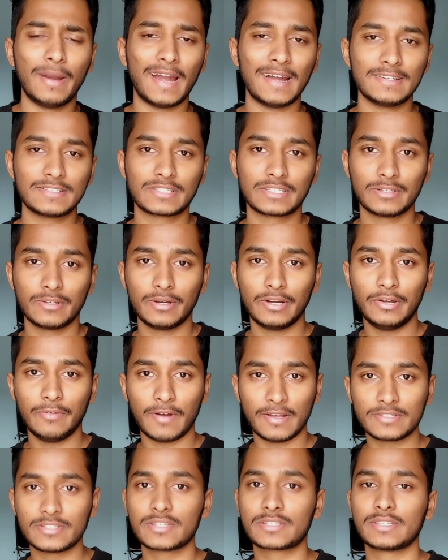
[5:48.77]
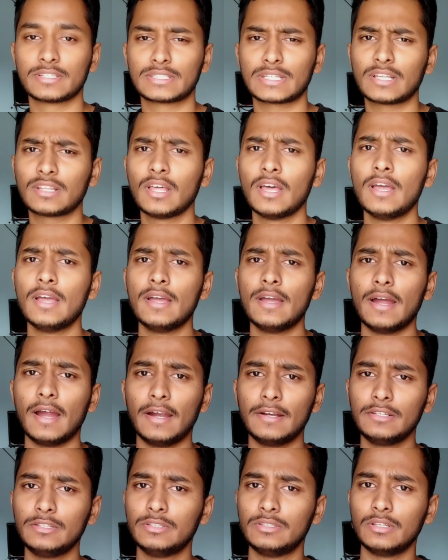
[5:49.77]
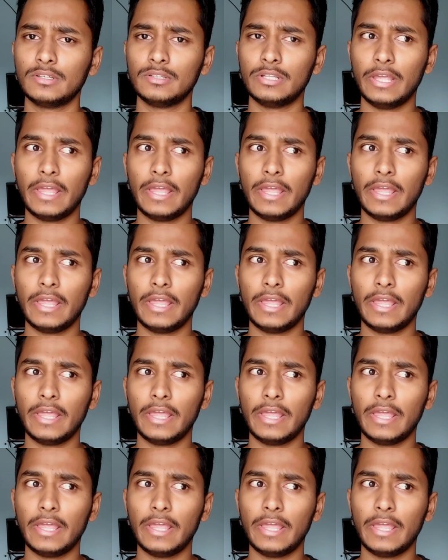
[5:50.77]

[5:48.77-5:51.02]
ब्रांड्स uh, के डिवाइसेस के साथ एंड